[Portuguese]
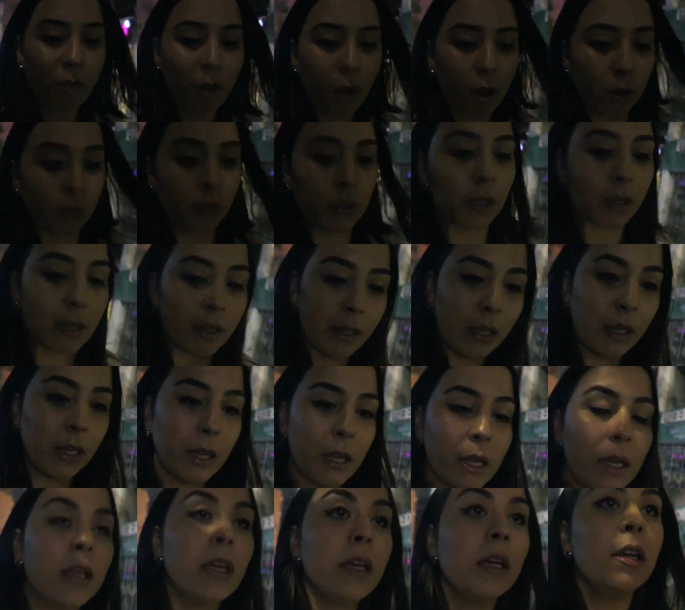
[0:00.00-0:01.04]
volta aqui
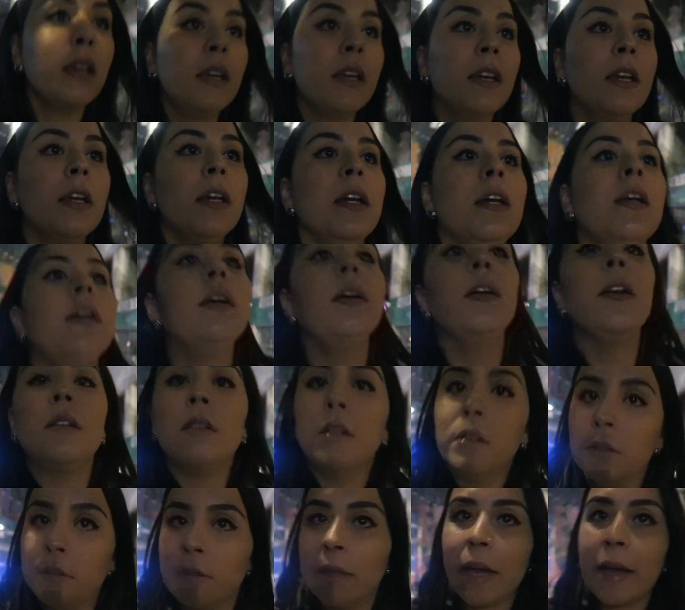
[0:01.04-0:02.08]

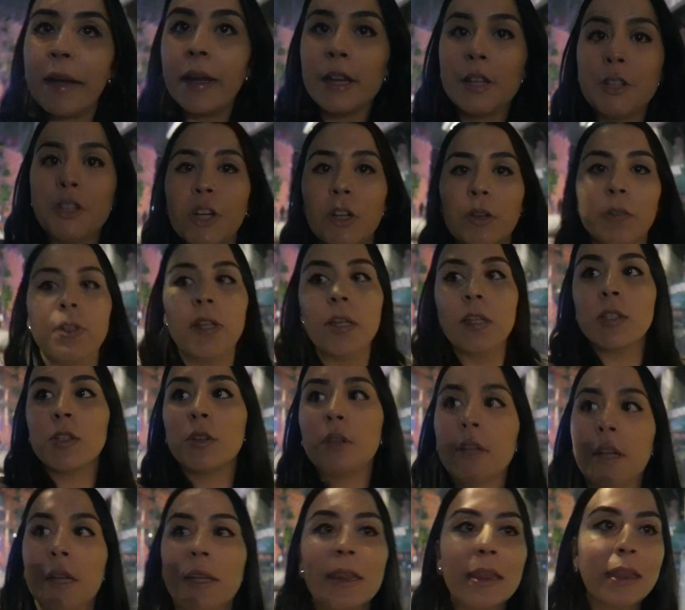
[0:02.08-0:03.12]
na região da
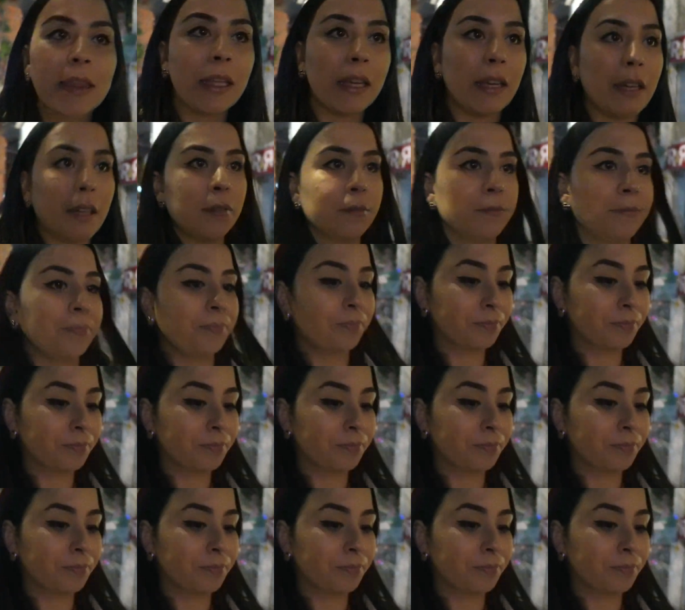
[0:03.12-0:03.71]
Zona T.